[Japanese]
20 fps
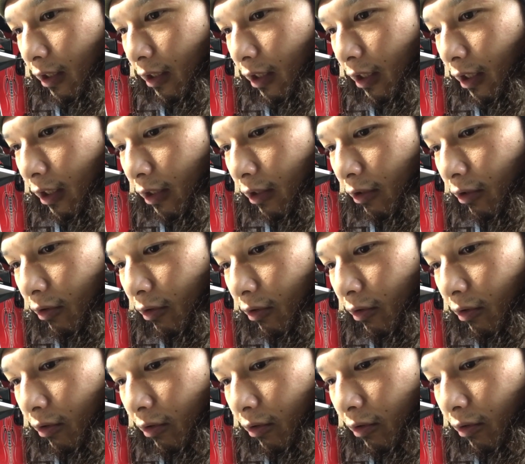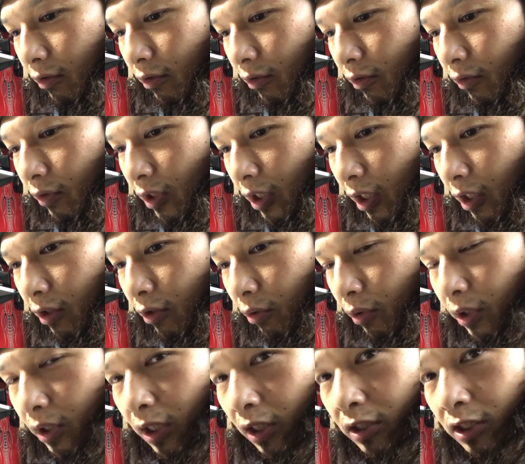あと
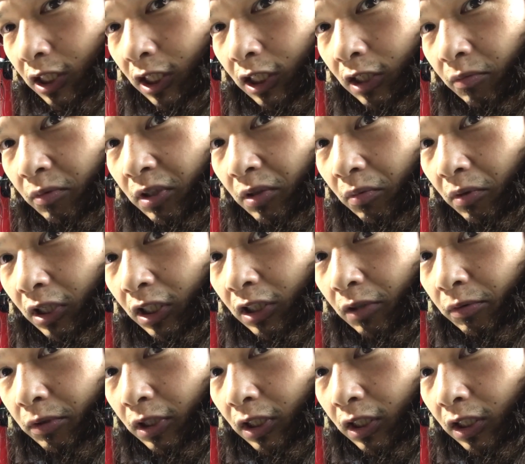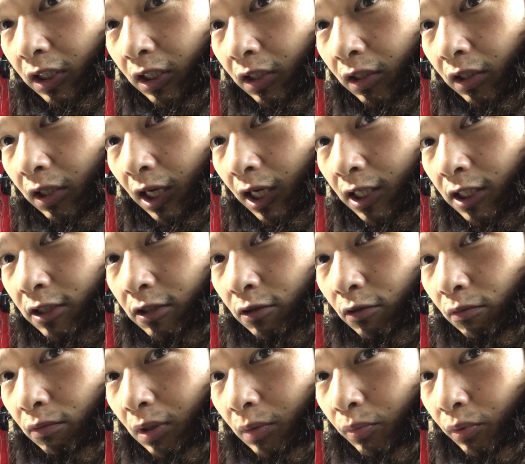にかくさっき見てもらったみたいに内
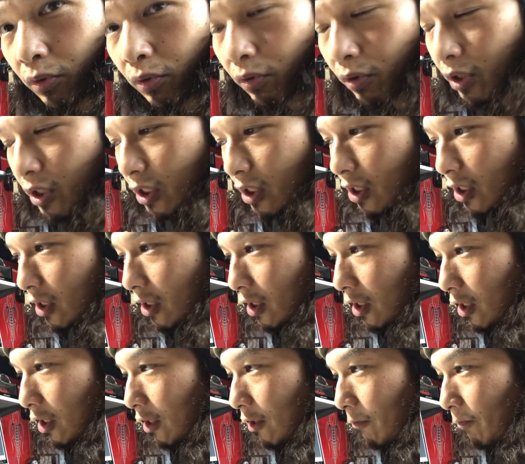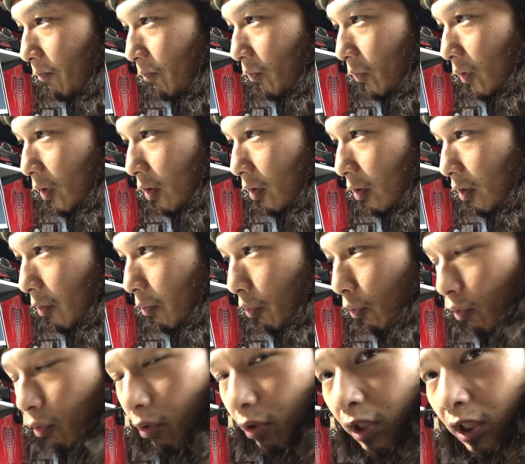装はボロいし、で
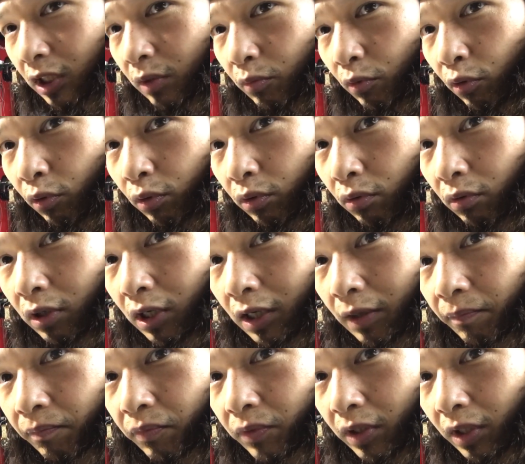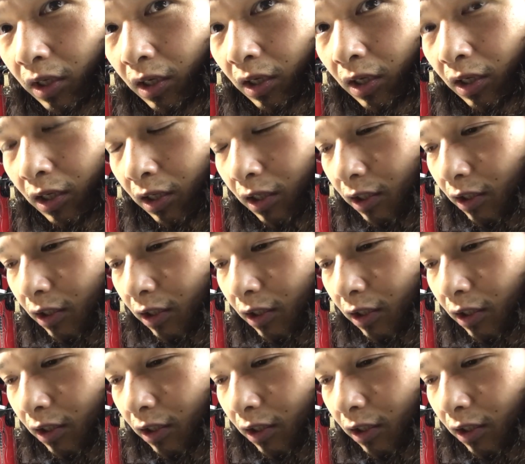ボロいにも程があって、